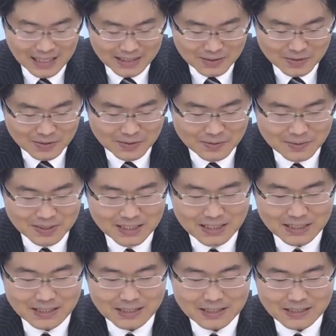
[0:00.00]
そういうふう
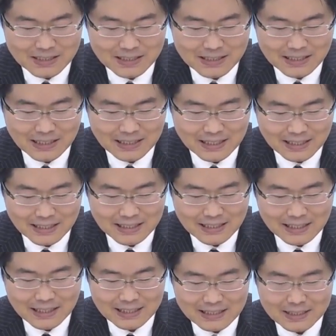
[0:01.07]
にやってい
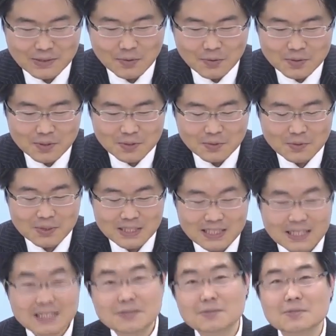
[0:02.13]
ただいてそこをちょっとこう事
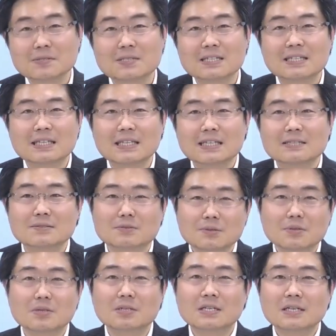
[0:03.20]
前に予習していただく
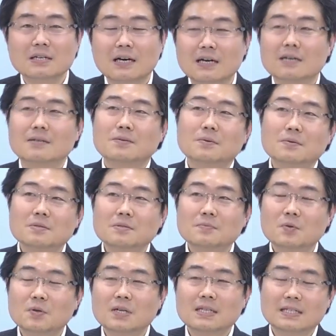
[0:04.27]
とこういう
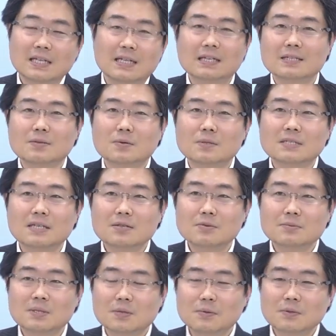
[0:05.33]
ものなんだなって国際業
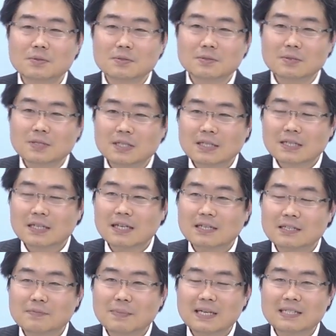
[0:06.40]
務ってこういう
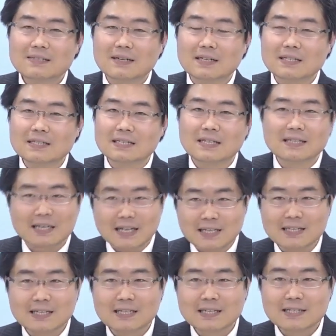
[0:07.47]
イメージがつかんだ
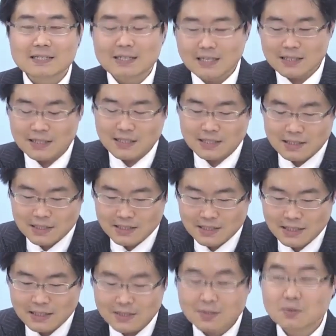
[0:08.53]
なさあじゃあ実
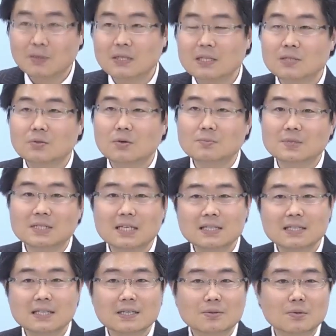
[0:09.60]
際にそれにどう向
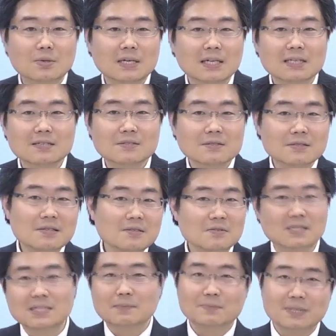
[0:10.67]
き合っていこうかなっていう次
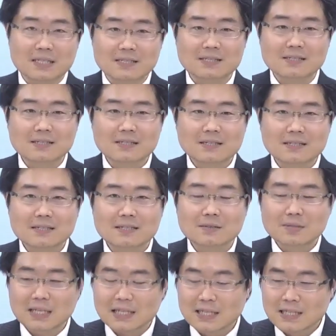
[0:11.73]
のステップです。
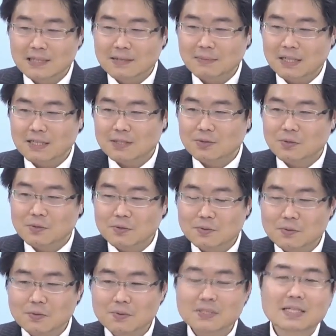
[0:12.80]
なので、初
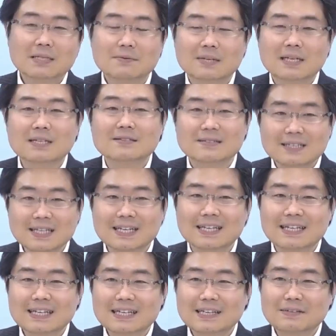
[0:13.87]
級講座ではなく
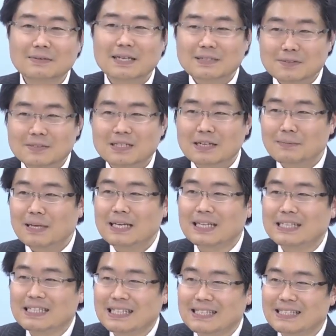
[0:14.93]
ていわゆる平
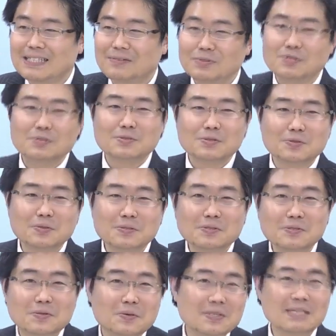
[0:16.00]
林先生の中上
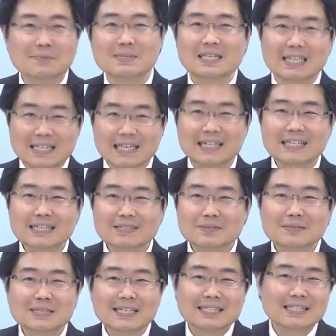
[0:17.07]
級講座みたいな
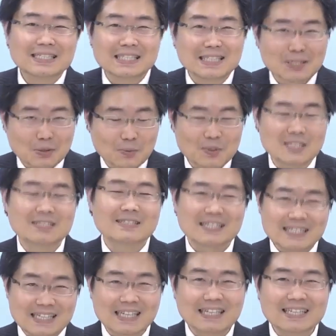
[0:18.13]
そういう立ち位置だと思ってく
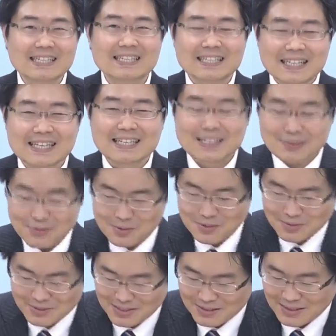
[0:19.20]
ださいね。伊東
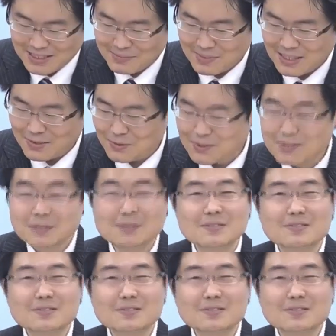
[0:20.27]
塾の人たちみんなこういう